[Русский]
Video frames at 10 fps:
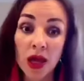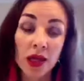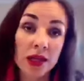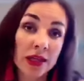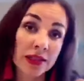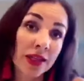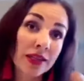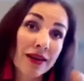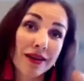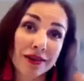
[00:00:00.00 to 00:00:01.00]
И знаете,
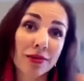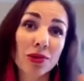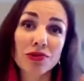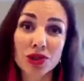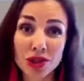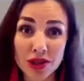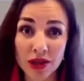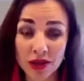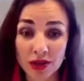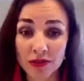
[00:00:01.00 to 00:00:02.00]
как это потом в жизни
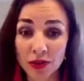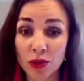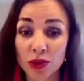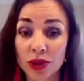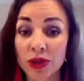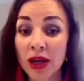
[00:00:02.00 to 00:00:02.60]
а, выходит?